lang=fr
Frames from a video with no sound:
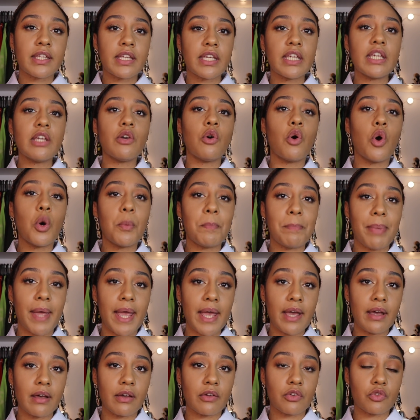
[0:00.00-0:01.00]
qui
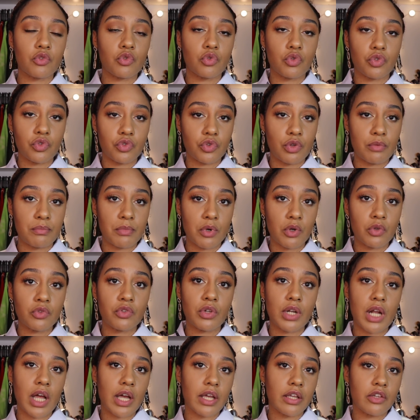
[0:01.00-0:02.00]
opère justement
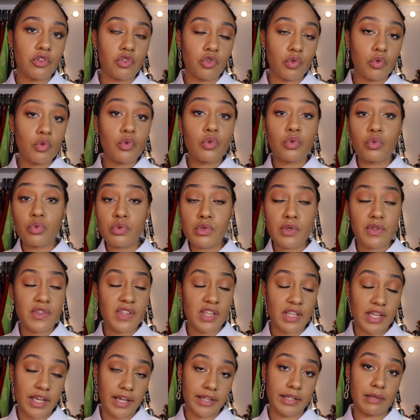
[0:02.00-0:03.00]
dans la région où
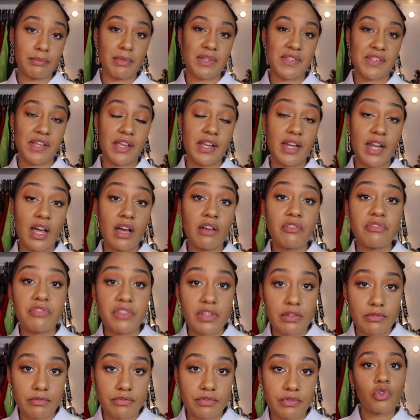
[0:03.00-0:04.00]
ces guerriers là
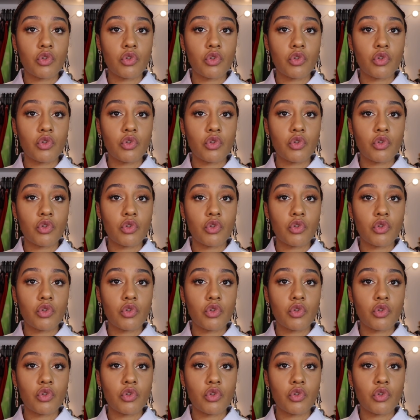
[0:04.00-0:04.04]
vivent.